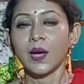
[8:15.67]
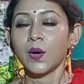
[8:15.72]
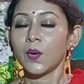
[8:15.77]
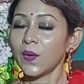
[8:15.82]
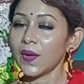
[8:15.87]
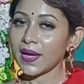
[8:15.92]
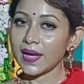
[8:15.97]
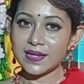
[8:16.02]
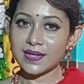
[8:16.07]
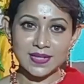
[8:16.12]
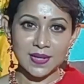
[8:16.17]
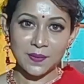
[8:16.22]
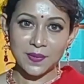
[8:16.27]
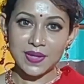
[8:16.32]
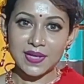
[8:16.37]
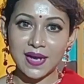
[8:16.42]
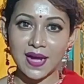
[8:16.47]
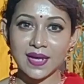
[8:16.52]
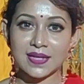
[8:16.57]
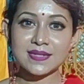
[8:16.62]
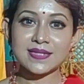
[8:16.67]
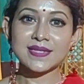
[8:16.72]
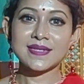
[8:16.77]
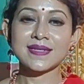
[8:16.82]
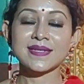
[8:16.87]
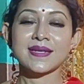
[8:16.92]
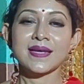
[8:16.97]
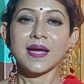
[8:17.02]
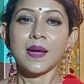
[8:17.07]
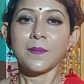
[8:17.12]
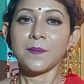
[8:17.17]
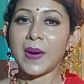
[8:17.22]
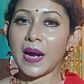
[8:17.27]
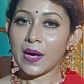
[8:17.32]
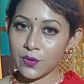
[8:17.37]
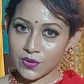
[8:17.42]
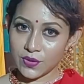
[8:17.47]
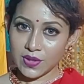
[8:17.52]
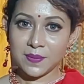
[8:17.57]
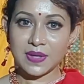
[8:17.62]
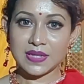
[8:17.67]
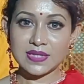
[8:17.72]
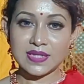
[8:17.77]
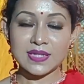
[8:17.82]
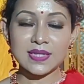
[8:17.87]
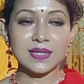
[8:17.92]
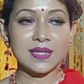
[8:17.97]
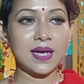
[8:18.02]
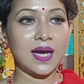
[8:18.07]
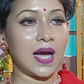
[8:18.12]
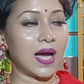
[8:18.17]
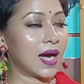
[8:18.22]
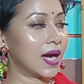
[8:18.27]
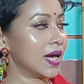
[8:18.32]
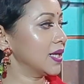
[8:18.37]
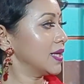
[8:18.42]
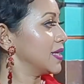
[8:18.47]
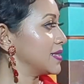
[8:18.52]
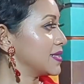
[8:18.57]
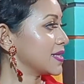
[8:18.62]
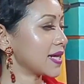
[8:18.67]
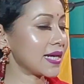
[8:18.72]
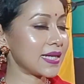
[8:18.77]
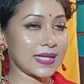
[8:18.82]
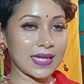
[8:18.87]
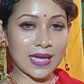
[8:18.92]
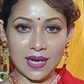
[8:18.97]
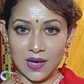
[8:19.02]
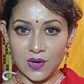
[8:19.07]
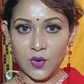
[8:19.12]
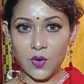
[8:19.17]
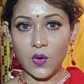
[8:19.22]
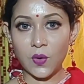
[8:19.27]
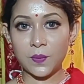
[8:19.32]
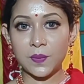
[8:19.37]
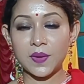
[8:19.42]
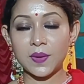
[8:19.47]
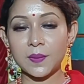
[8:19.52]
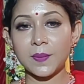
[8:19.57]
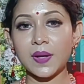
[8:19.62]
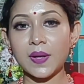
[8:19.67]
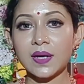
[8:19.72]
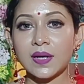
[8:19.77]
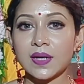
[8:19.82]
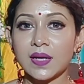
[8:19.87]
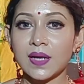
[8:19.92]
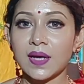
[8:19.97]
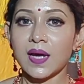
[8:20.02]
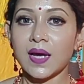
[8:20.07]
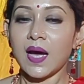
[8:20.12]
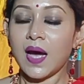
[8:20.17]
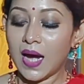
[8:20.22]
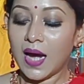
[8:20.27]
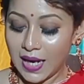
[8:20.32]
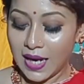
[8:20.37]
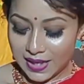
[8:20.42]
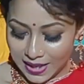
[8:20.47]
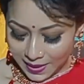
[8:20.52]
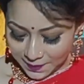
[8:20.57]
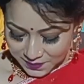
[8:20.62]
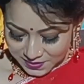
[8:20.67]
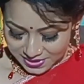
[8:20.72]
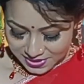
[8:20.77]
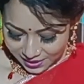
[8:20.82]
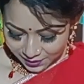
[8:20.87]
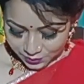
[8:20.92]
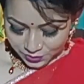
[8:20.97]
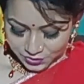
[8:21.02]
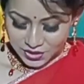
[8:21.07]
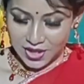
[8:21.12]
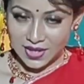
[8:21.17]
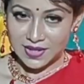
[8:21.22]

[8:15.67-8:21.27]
হয়ে গেছে আমার কাজ বারোটা বাজে আর এই যে গেট লাগানো হবে আর আমি দেখো